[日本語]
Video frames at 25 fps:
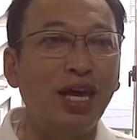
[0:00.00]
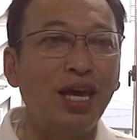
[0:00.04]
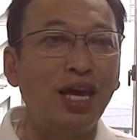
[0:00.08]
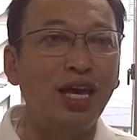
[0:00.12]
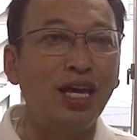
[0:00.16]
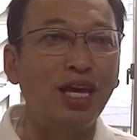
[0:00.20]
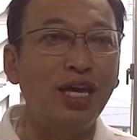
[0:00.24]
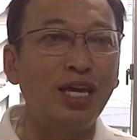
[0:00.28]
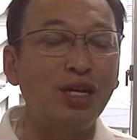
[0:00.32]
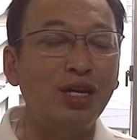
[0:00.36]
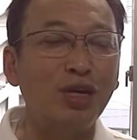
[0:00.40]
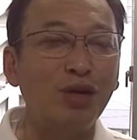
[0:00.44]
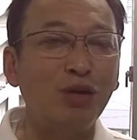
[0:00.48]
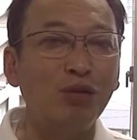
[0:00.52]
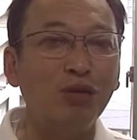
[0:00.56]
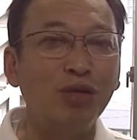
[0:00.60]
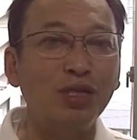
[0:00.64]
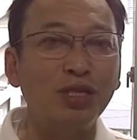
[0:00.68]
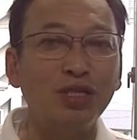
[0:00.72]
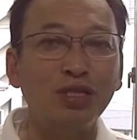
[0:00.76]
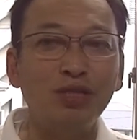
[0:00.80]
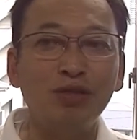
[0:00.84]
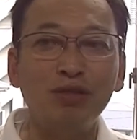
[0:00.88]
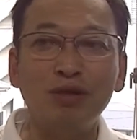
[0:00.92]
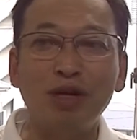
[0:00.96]
えー、今日は
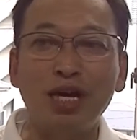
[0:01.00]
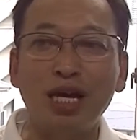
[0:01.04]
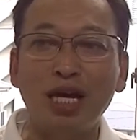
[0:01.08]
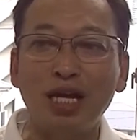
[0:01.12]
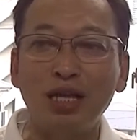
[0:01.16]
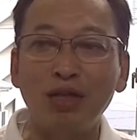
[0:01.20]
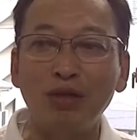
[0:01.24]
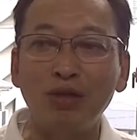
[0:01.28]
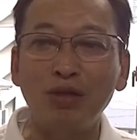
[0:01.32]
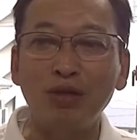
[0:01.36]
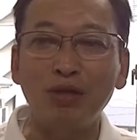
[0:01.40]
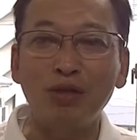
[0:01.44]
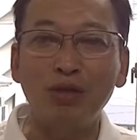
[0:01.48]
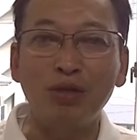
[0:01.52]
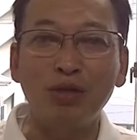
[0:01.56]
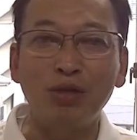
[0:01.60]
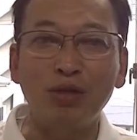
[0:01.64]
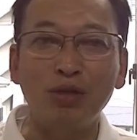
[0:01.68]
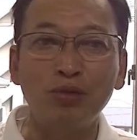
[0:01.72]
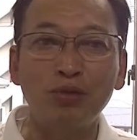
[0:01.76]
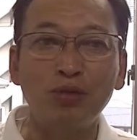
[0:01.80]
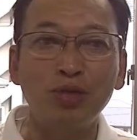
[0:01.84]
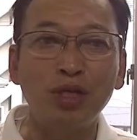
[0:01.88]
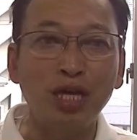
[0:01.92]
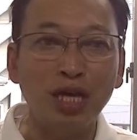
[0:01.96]
実はあ
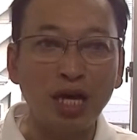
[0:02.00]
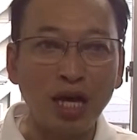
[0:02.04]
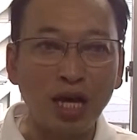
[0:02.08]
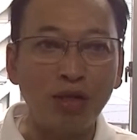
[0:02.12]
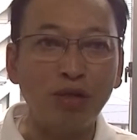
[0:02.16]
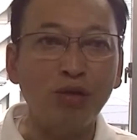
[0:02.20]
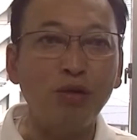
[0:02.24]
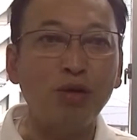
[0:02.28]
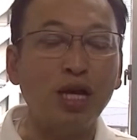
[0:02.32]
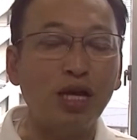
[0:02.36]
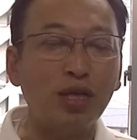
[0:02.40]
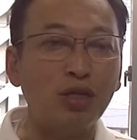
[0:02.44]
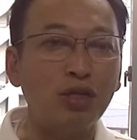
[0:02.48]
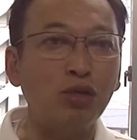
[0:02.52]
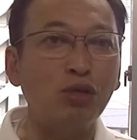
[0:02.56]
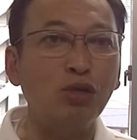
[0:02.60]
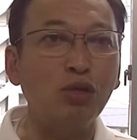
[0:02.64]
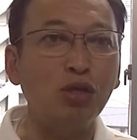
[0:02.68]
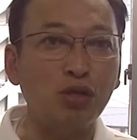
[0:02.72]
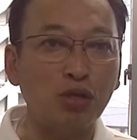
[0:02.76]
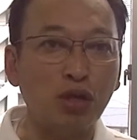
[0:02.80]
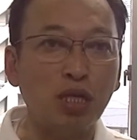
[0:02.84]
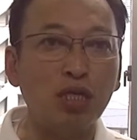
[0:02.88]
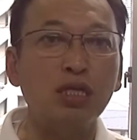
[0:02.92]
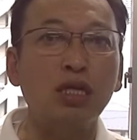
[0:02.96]
の振り替えとかちょっと
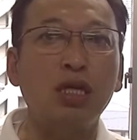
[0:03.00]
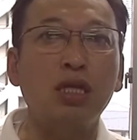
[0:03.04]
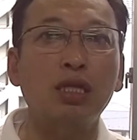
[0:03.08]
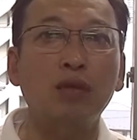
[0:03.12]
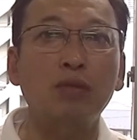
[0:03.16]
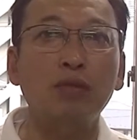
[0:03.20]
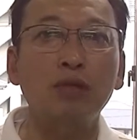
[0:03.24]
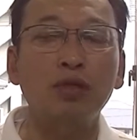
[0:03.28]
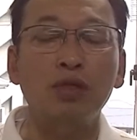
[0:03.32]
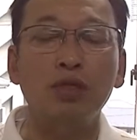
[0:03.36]
忙しかったも